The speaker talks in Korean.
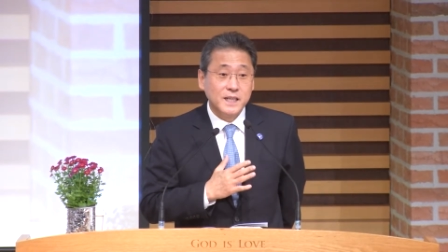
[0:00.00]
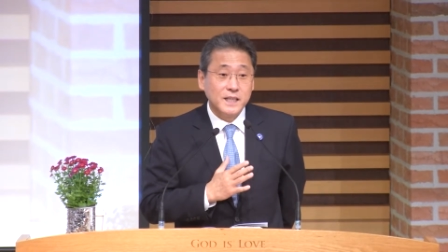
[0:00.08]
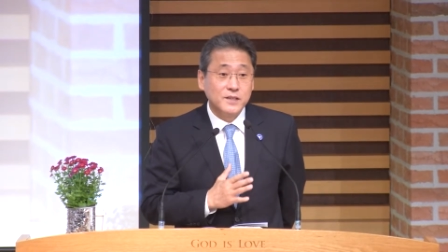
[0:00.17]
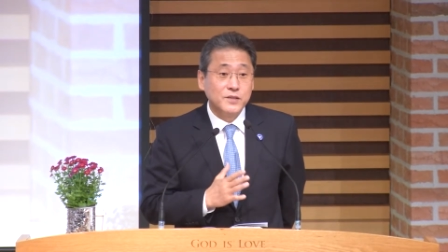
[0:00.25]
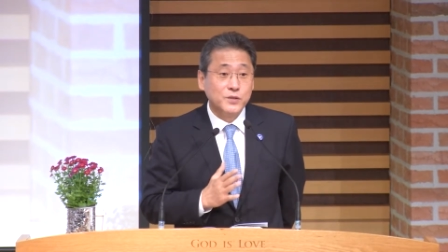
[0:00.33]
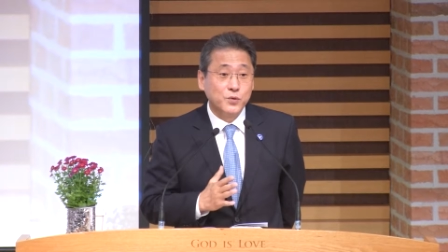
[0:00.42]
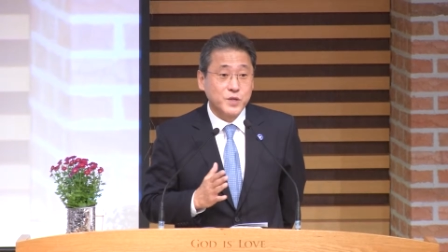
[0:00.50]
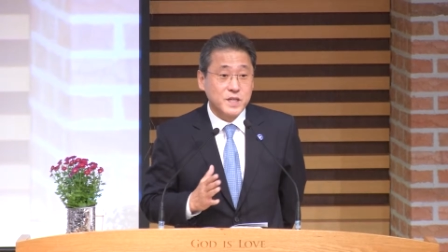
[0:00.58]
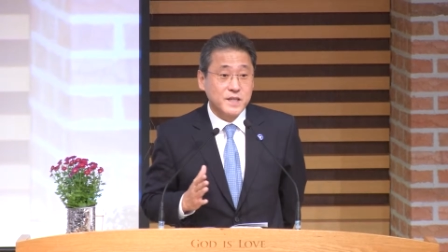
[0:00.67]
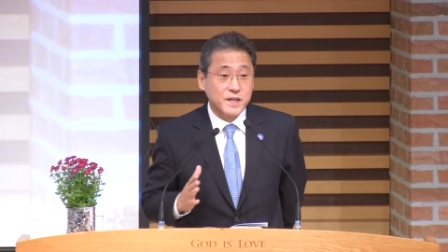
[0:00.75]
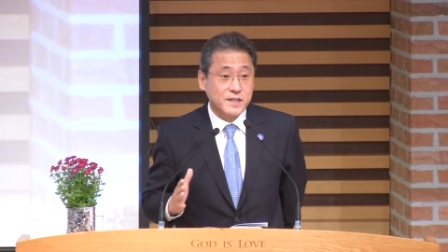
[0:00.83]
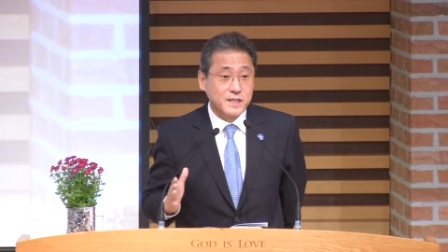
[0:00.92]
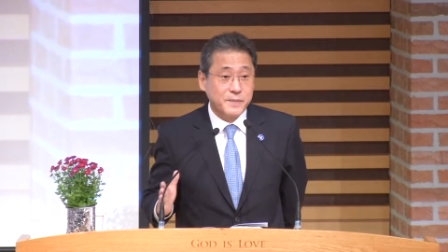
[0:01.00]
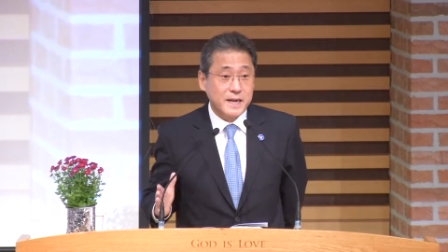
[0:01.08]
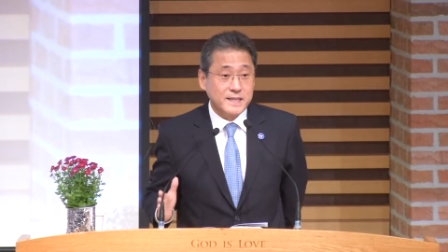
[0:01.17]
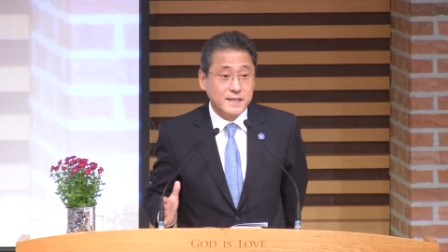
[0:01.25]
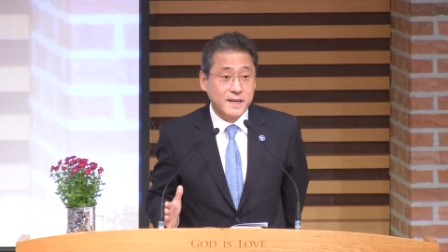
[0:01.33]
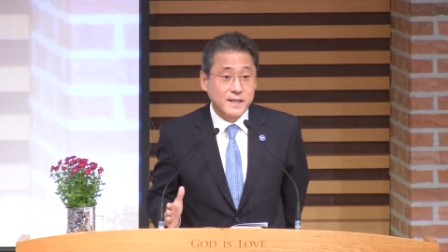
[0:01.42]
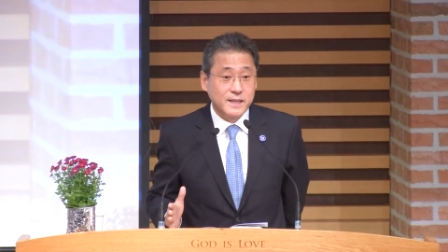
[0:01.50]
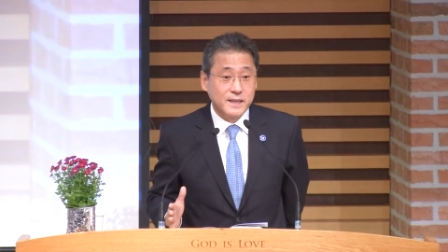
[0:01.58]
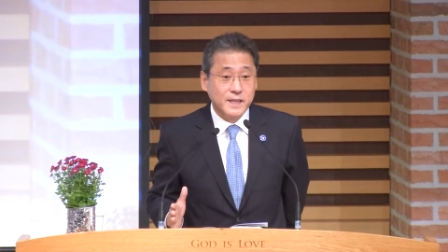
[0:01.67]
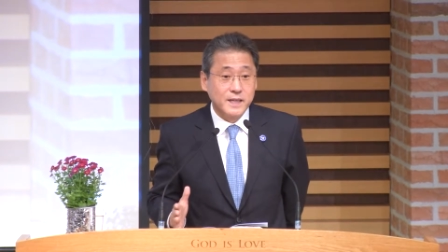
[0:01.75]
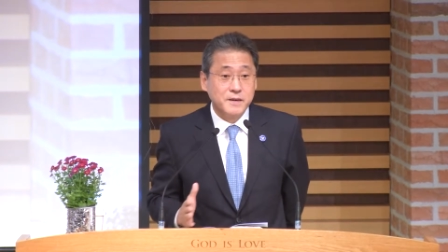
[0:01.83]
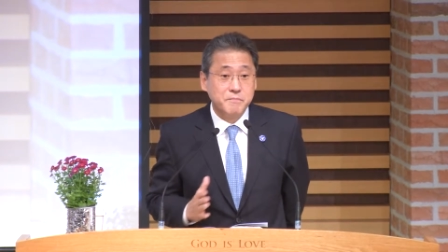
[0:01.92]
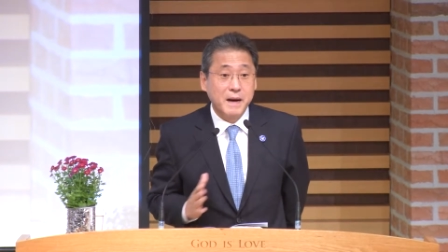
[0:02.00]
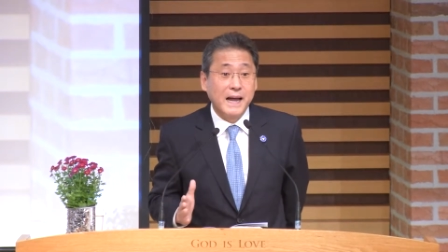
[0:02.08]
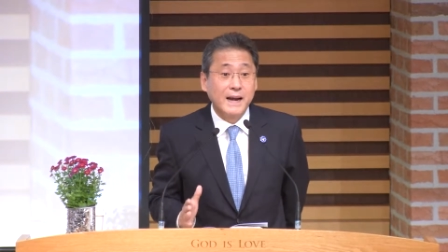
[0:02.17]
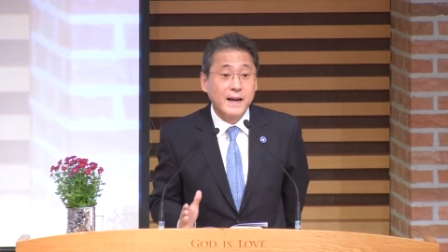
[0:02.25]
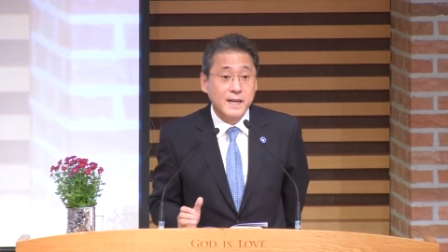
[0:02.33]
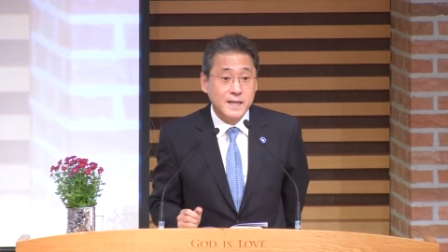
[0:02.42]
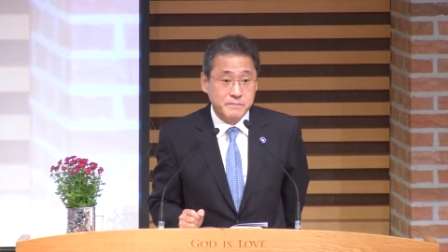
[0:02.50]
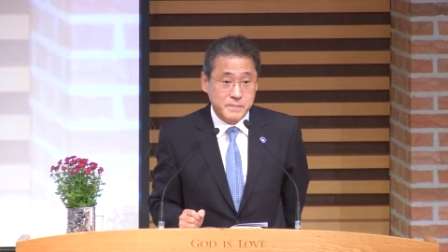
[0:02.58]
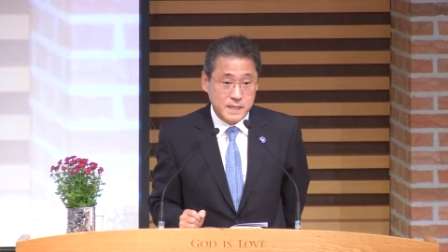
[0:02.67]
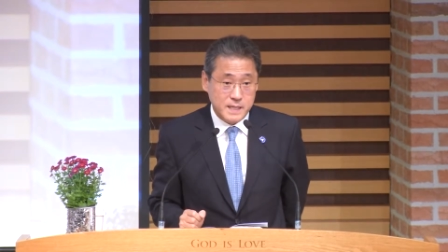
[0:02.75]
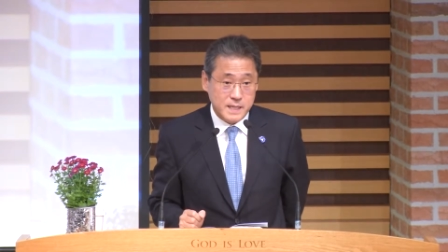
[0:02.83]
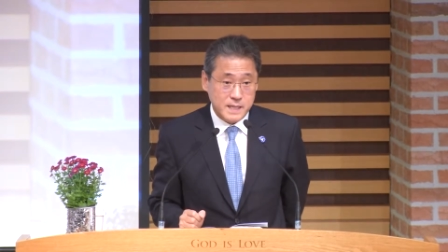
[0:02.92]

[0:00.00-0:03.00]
이런 도시들에서 발생하는데요. 반란입니다.